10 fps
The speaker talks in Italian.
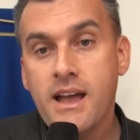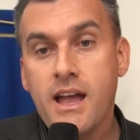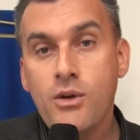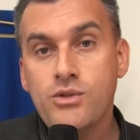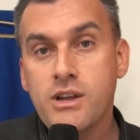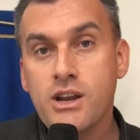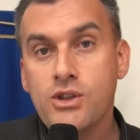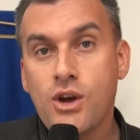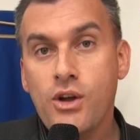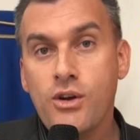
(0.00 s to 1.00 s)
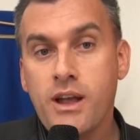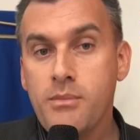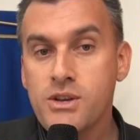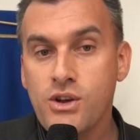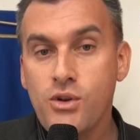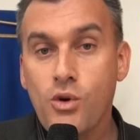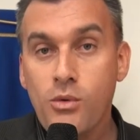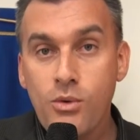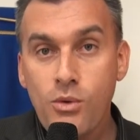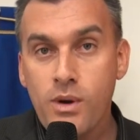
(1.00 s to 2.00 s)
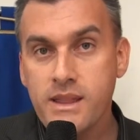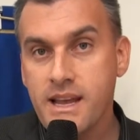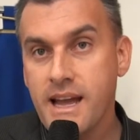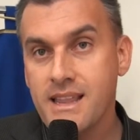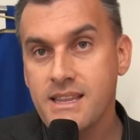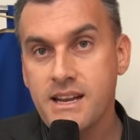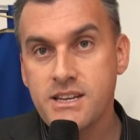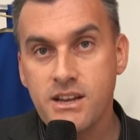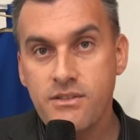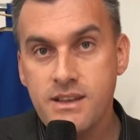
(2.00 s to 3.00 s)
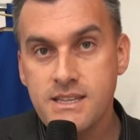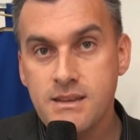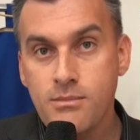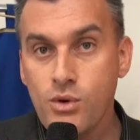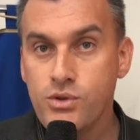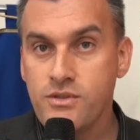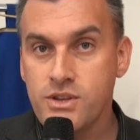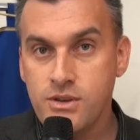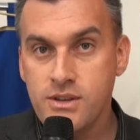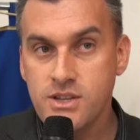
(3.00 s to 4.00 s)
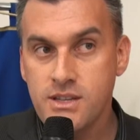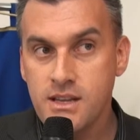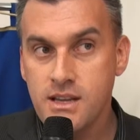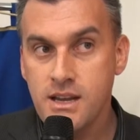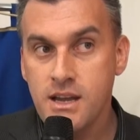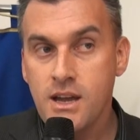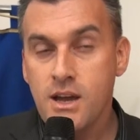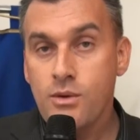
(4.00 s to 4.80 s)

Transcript: e un territorio che ha bisogno comunque di garantire i servizi molto vicino ai cittadini.